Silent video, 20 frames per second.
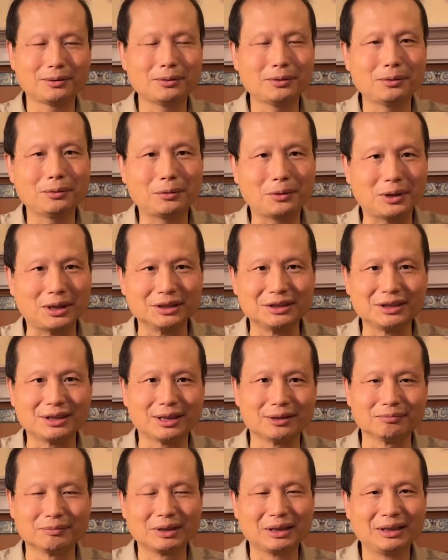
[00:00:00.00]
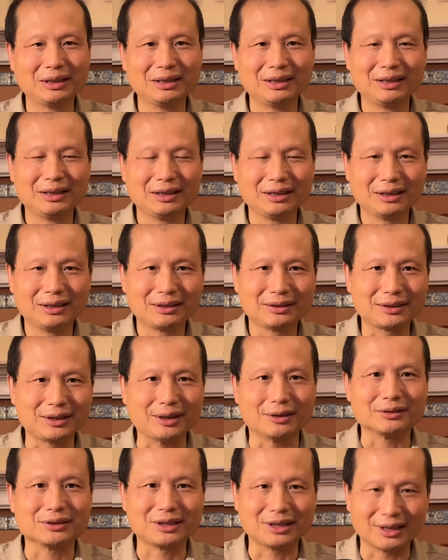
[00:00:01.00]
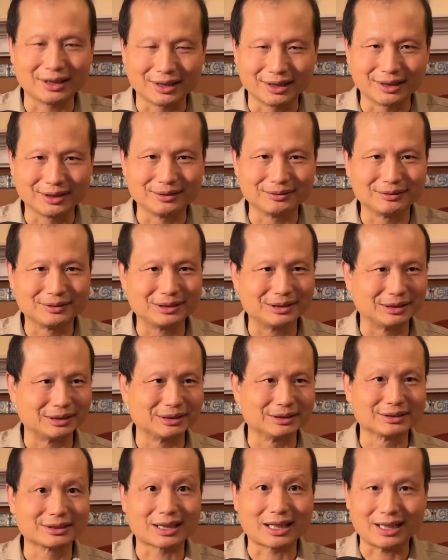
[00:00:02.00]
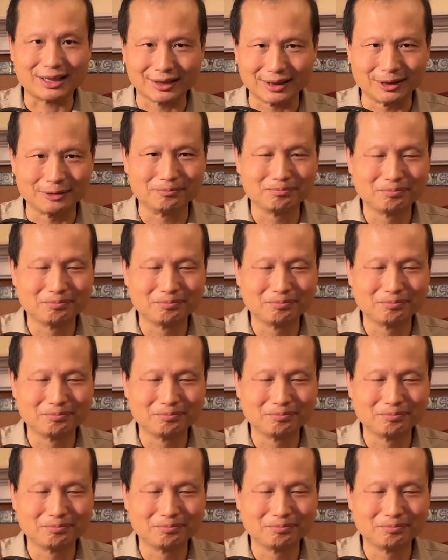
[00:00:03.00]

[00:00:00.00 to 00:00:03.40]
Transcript: 火箭掉下来呃炸的，